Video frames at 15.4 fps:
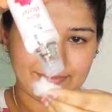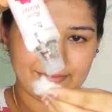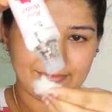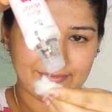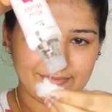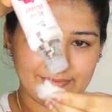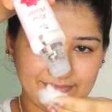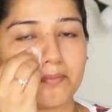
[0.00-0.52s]

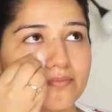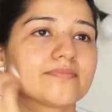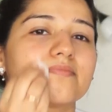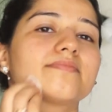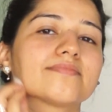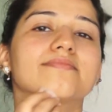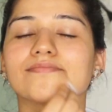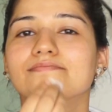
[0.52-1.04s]
से
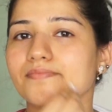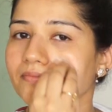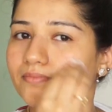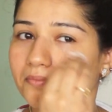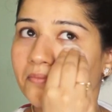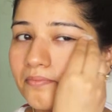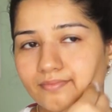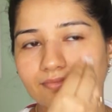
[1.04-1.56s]

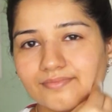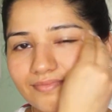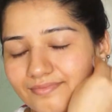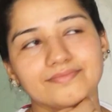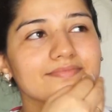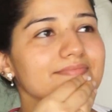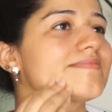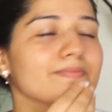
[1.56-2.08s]
एंड देन मैं
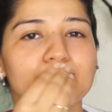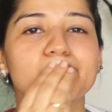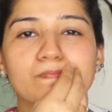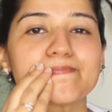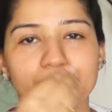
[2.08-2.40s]
पूरे फेस